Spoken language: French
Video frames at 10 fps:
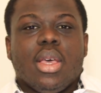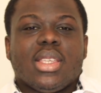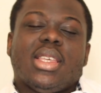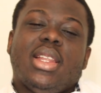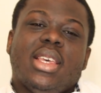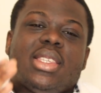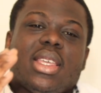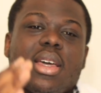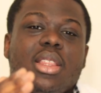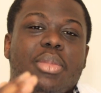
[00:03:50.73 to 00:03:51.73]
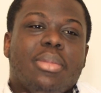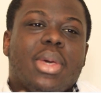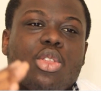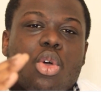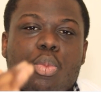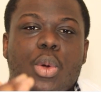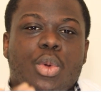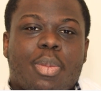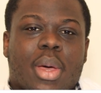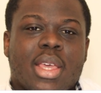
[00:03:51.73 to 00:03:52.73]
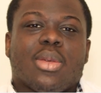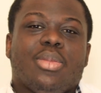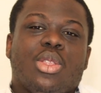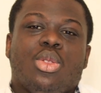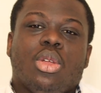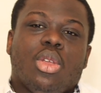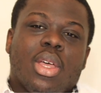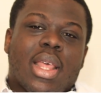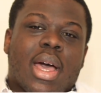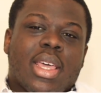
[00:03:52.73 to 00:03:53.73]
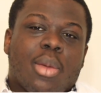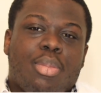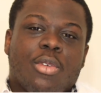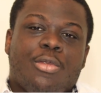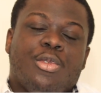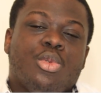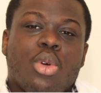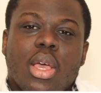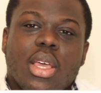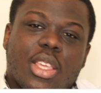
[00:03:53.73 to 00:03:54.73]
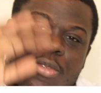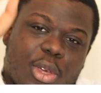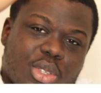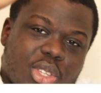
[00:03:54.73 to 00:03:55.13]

C'est les 50 mm 1.8 par exemple qui donne un arrière-plan flou qui fait que